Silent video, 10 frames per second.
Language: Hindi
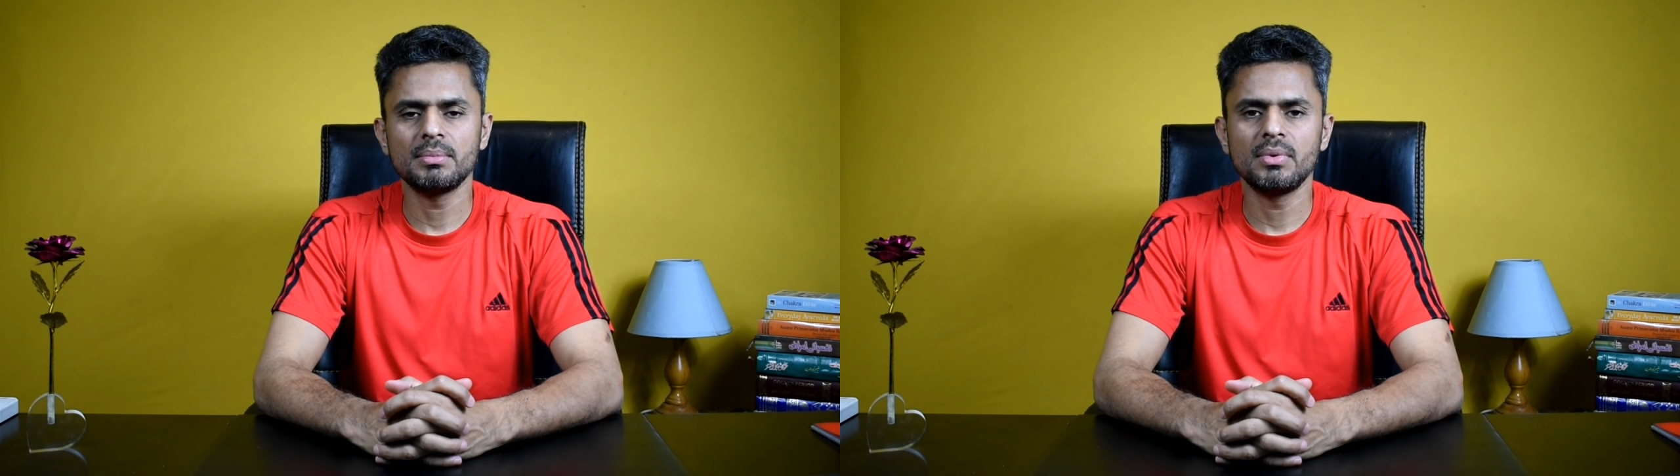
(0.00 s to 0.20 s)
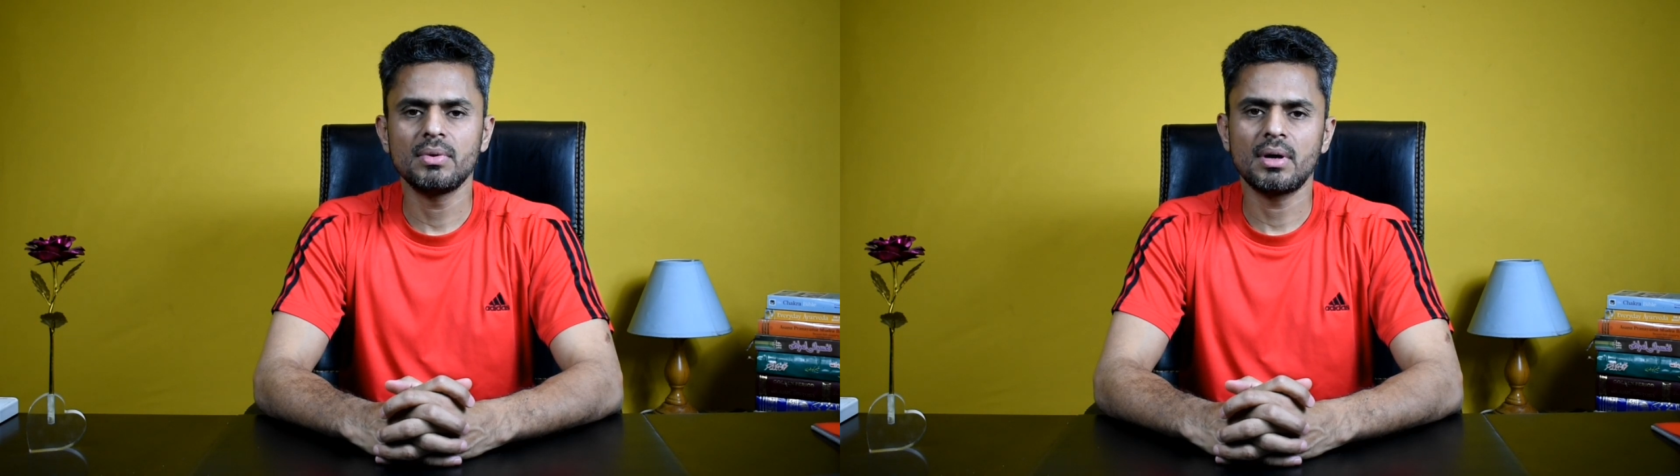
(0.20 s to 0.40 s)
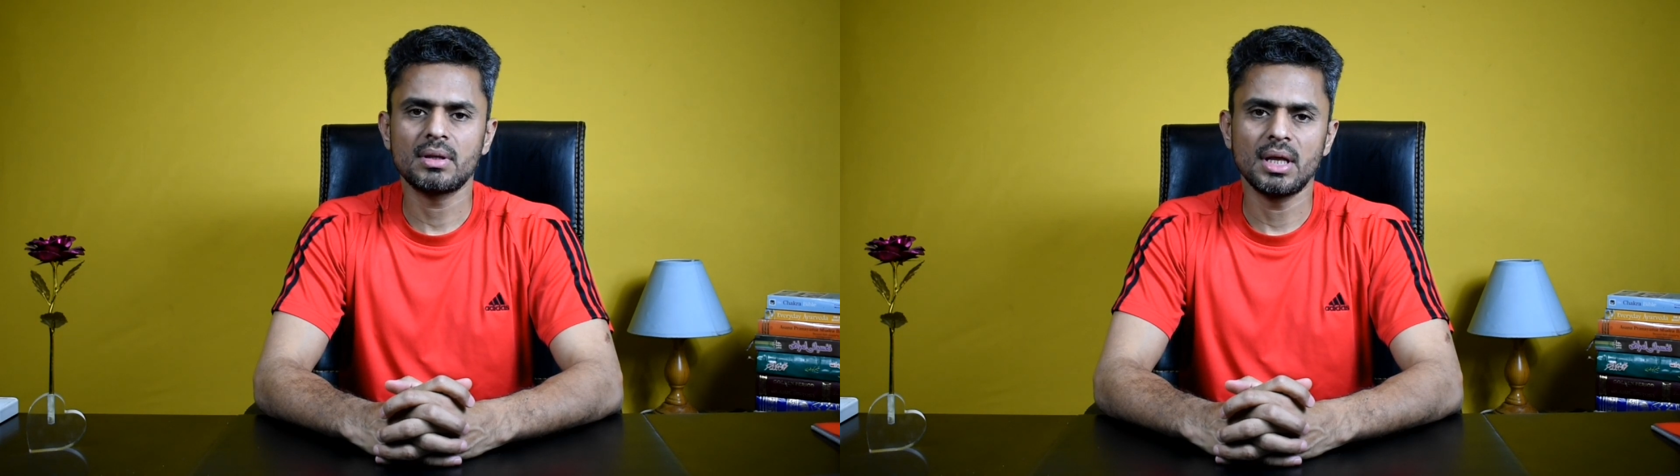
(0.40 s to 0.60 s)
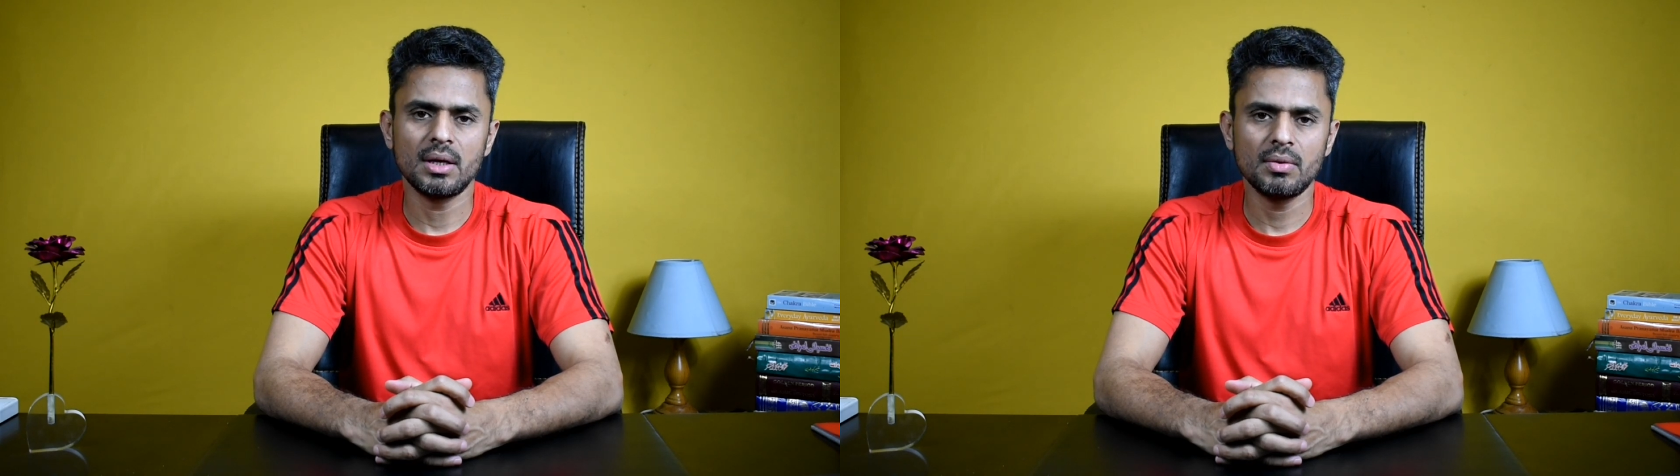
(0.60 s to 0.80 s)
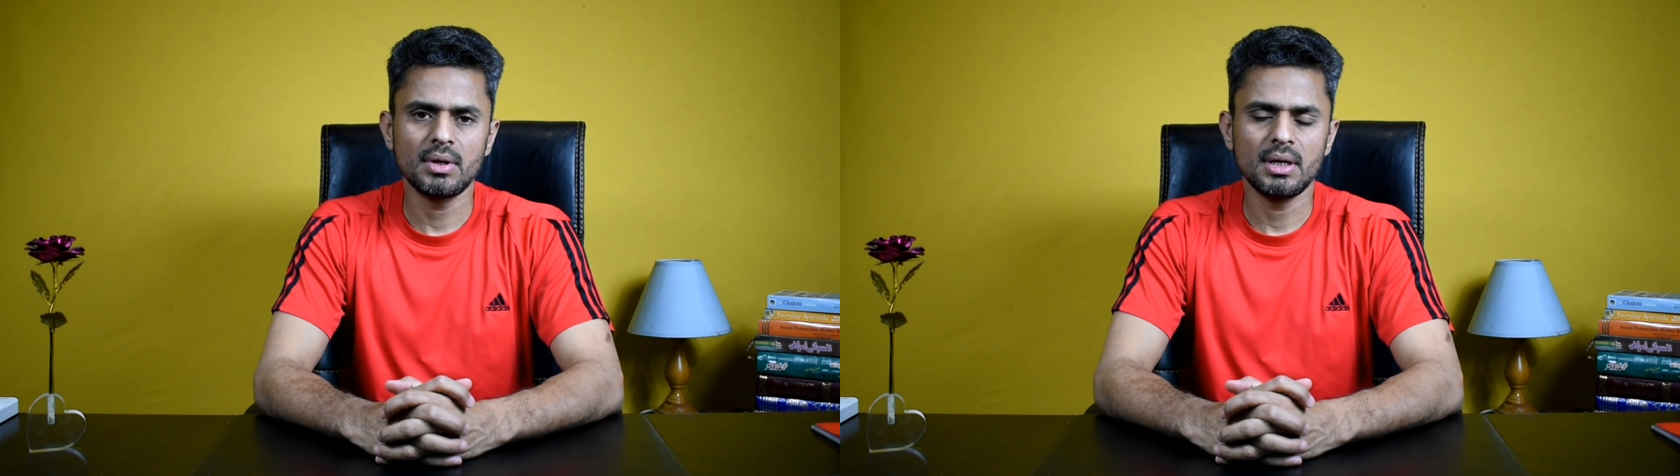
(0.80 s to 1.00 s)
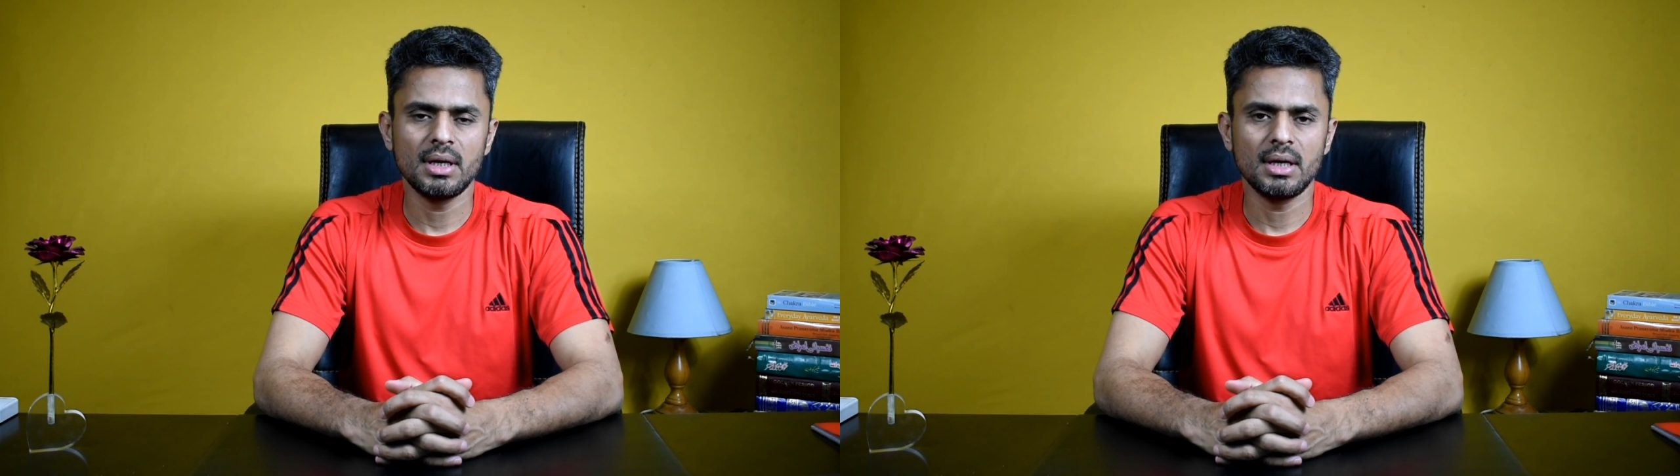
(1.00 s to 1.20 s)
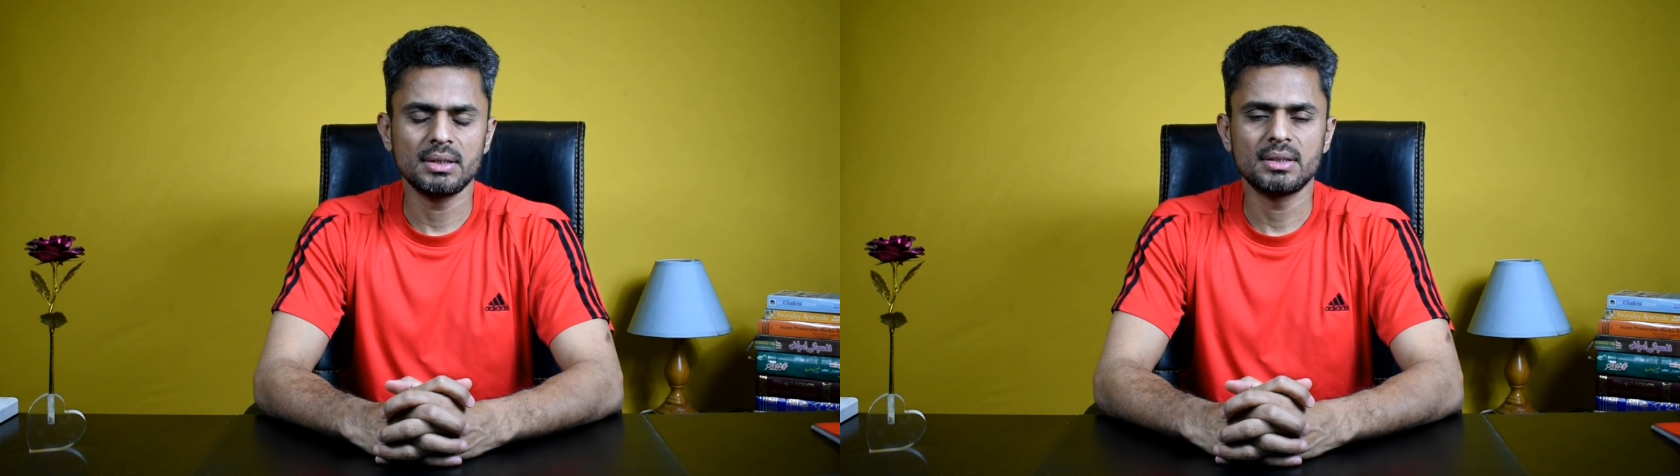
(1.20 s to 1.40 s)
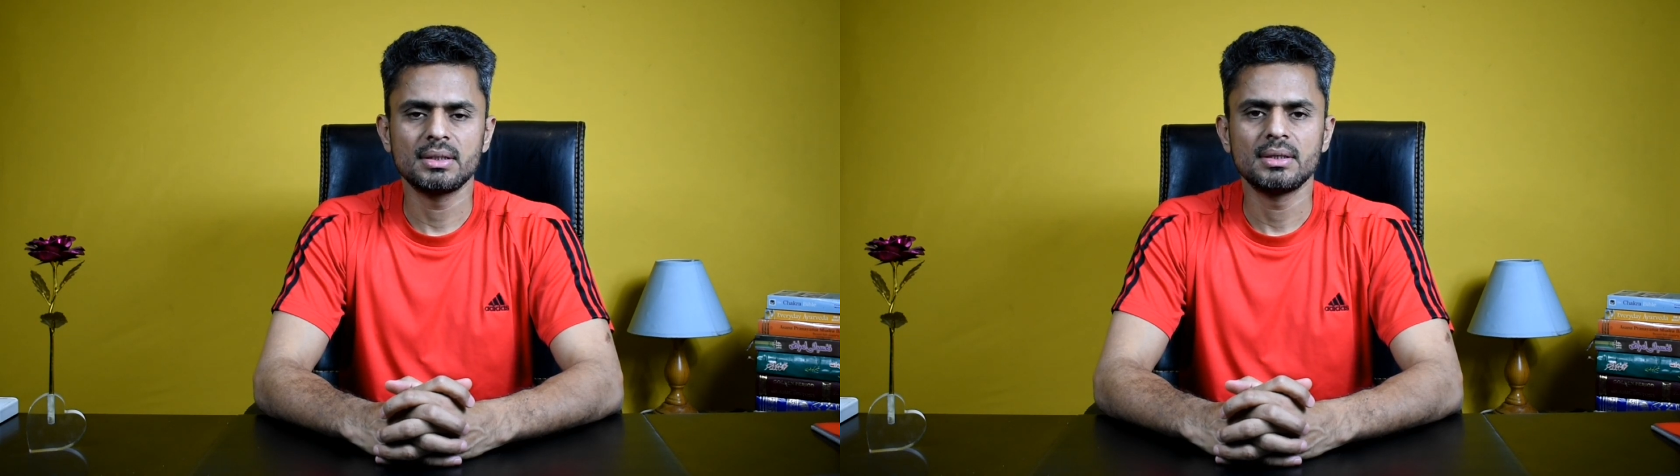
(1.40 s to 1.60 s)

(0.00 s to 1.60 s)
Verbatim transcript: धब्बों का और दानों का इलाज